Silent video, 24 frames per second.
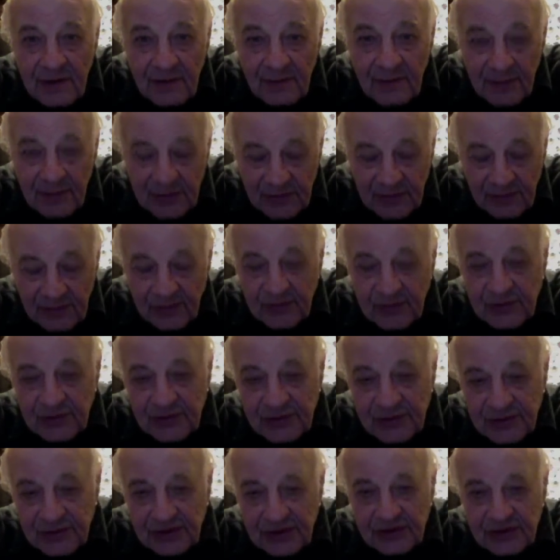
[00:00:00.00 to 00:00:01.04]
потому что
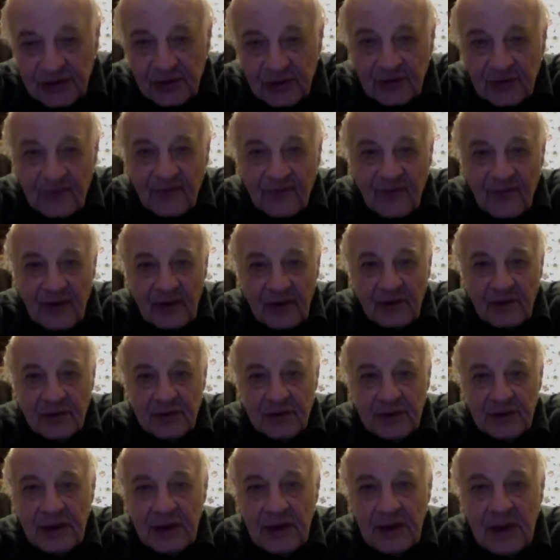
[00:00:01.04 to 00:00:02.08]
за счет
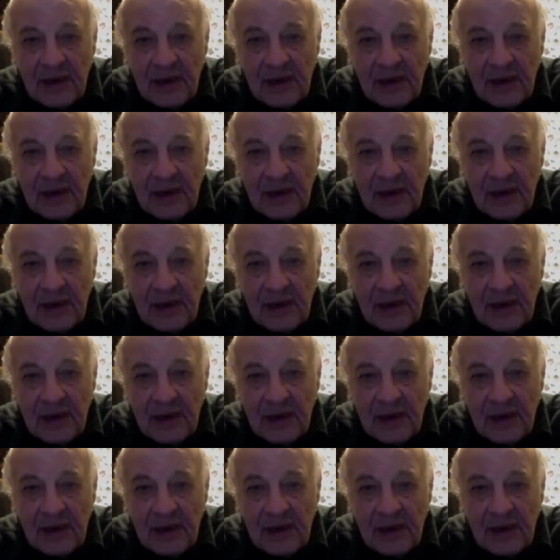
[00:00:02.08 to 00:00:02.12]
валюты